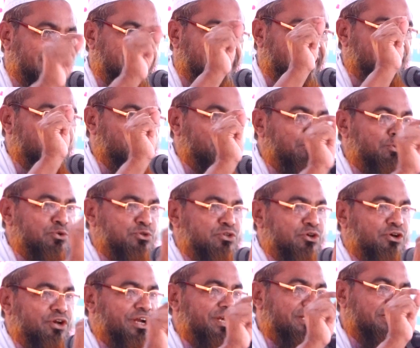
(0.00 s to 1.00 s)
ডেঙ্গু
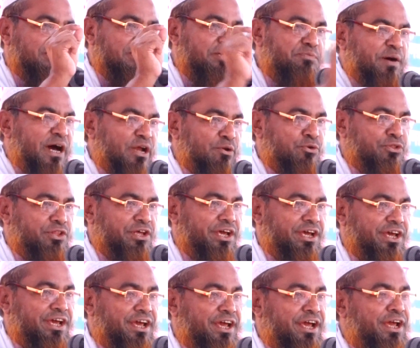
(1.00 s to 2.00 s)
জ্বরের জীবাণু
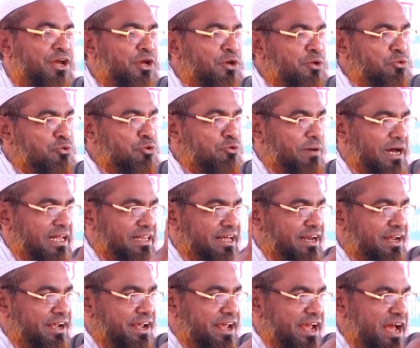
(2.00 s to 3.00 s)

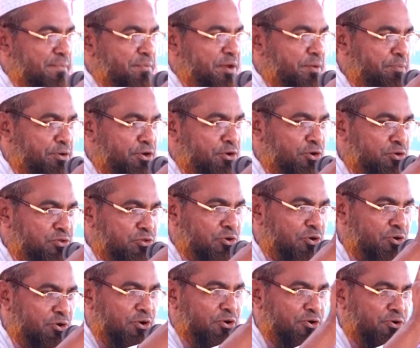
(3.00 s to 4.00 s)
দিয়ে কি আমি বিরক্ত
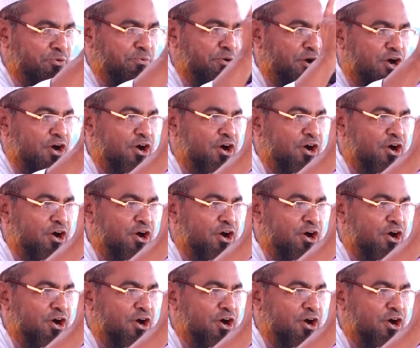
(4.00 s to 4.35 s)
করব